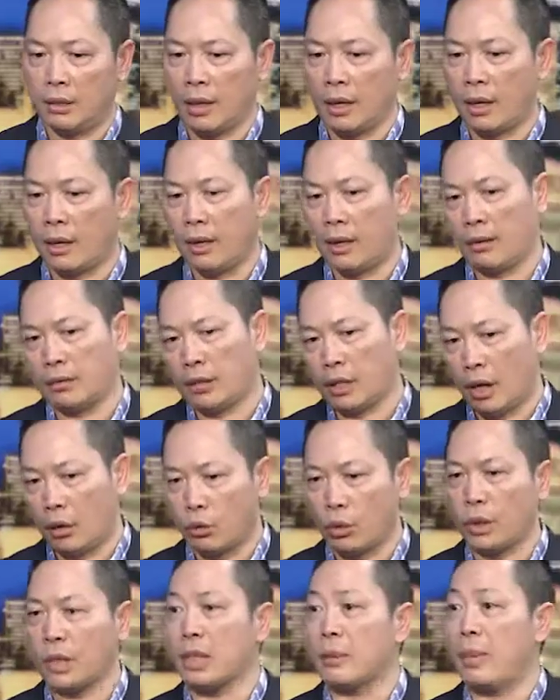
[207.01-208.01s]
那个桥
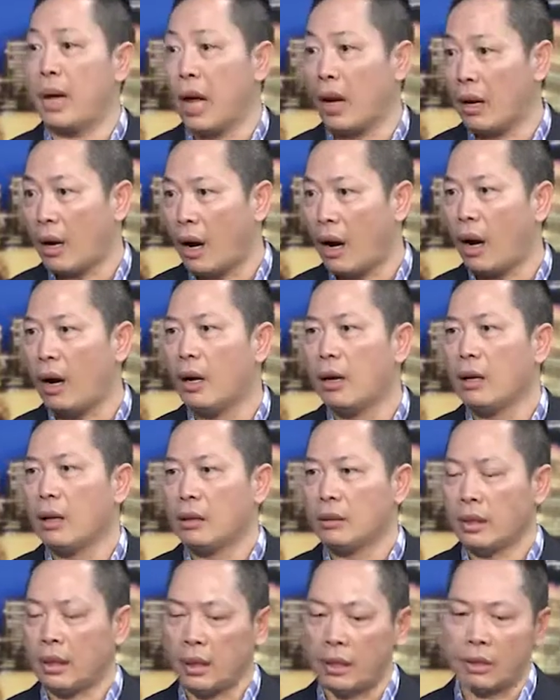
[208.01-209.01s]
船里边啊，
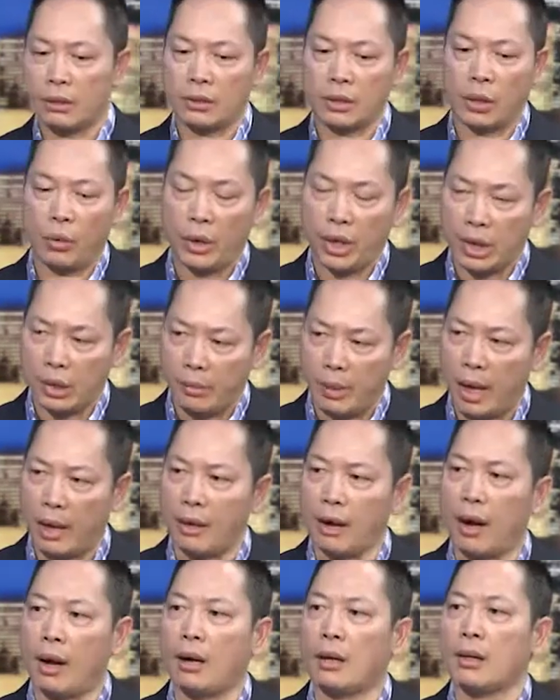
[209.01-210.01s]
那个社会里边
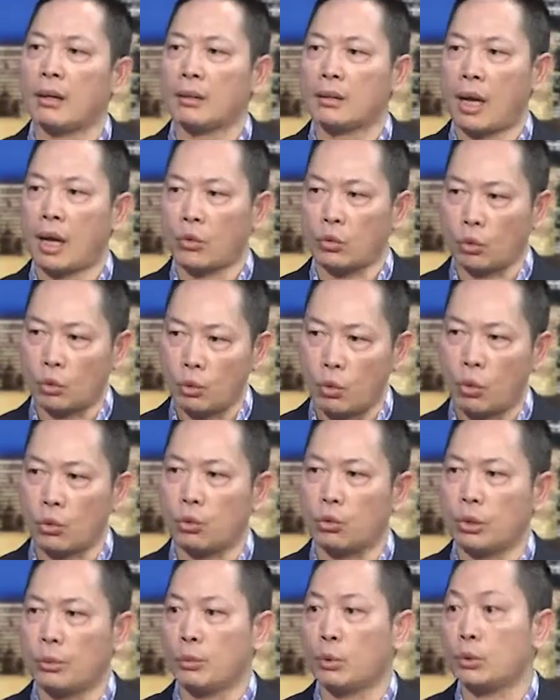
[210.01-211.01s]
啊，他所做
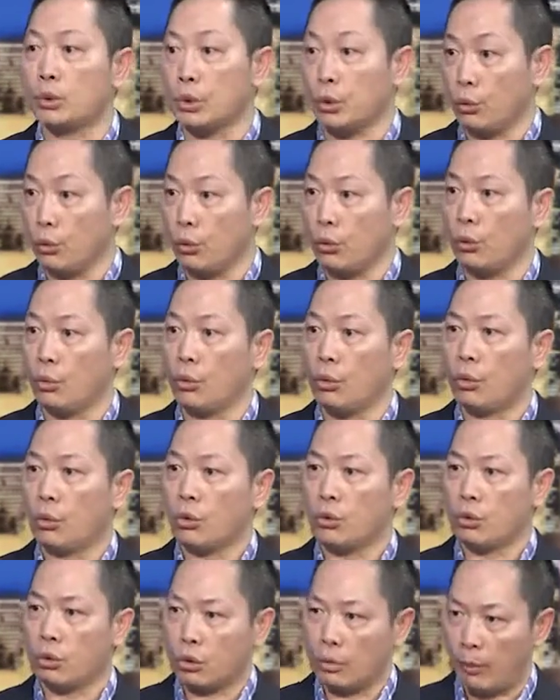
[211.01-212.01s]
出的不止于
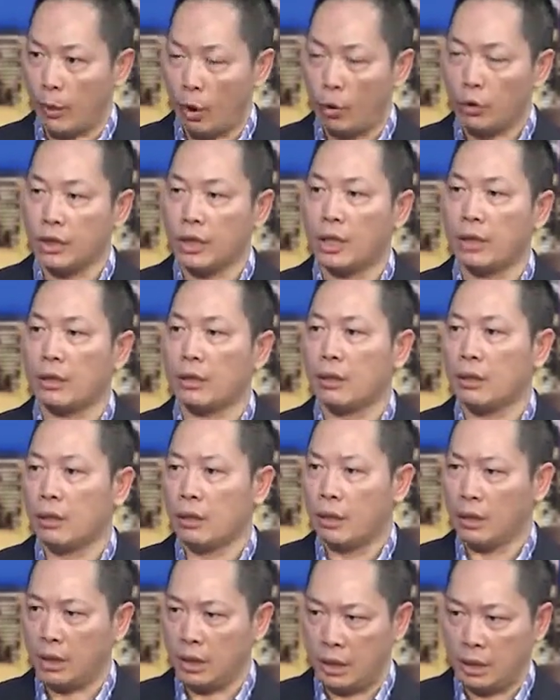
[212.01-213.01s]
就是保险、
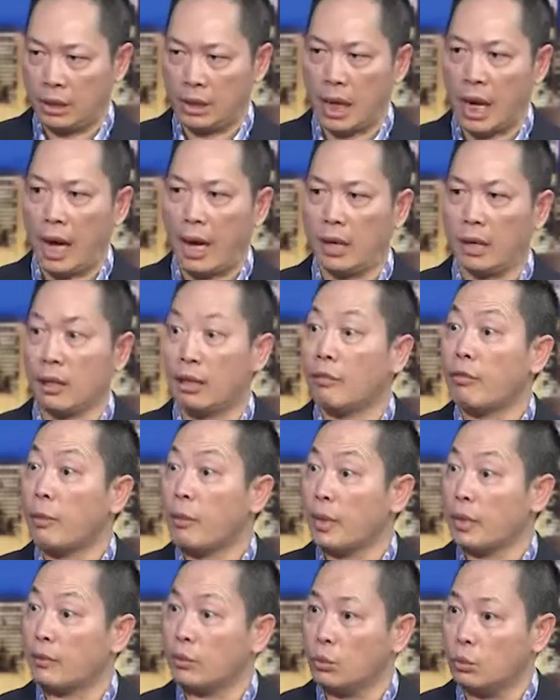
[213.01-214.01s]
理财各方
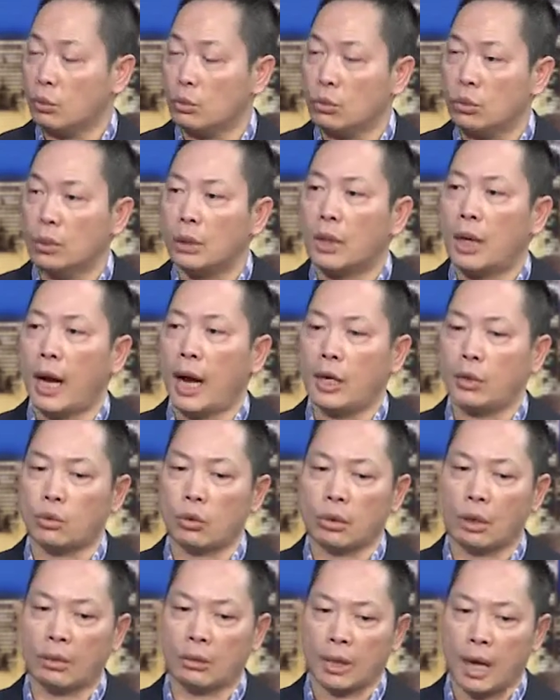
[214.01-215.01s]
面的服务，还
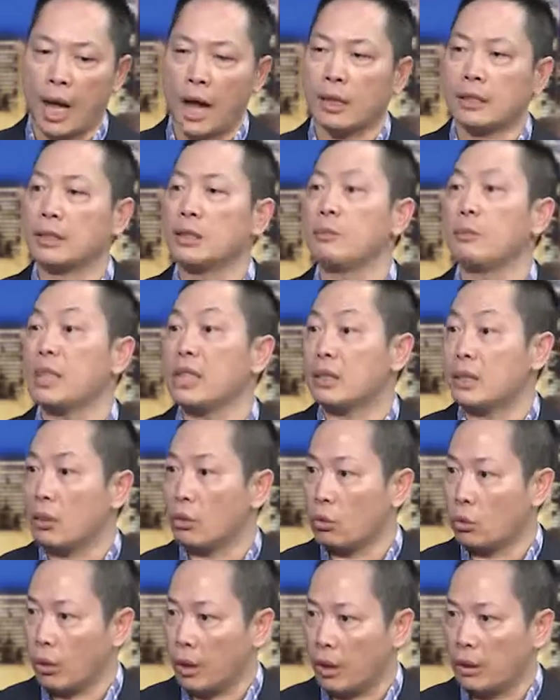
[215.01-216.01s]
做到他自己本身
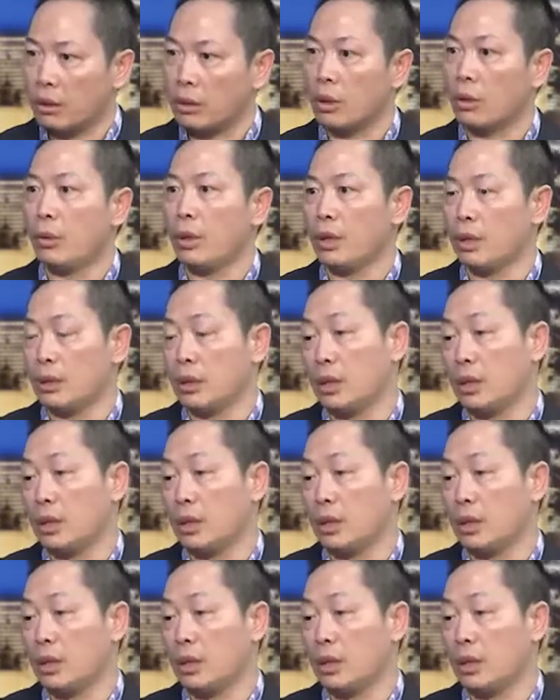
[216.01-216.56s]
对社会的一